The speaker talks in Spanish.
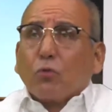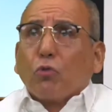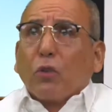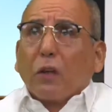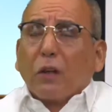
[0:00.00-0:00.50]

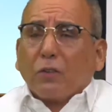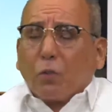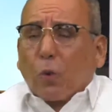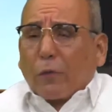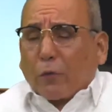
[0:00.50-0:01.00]
tú tienes
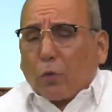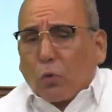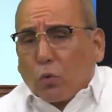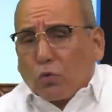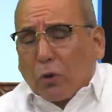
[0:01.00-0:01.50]

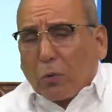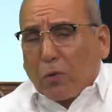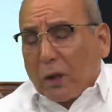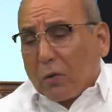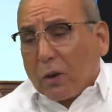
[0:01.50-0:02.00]
cuatro
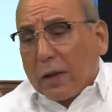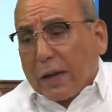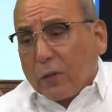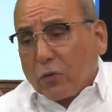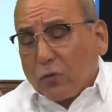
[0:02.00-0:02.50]
tribunales
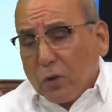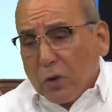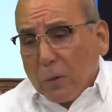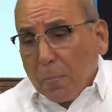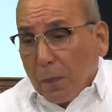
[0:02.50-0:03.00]
colegiados
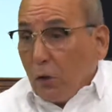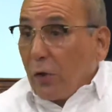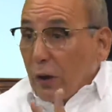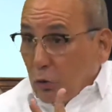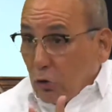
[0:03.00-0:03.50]
y
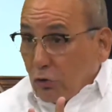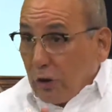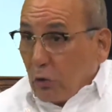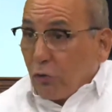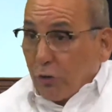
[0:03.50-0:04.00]
una
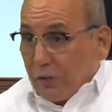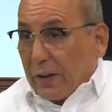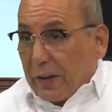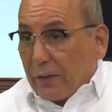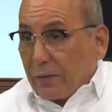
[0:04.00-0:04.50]
corte con tres
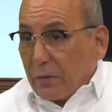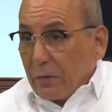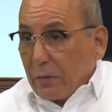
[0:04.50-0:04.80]
salas.